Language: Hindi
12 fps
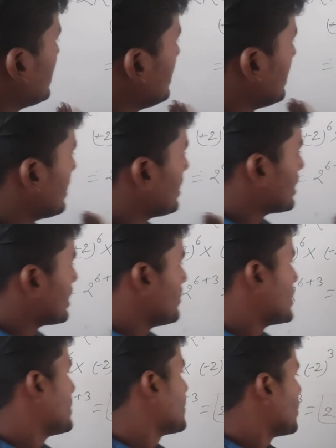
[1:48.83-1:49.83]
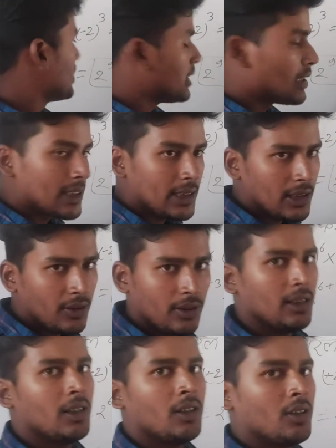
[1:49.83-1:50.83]
चलिए यहाँ तक समझने में कोई दिक्कत नहीं
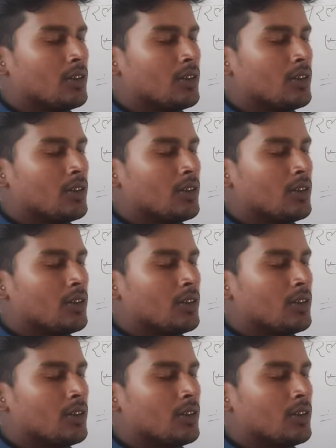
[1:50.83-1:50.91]
होगा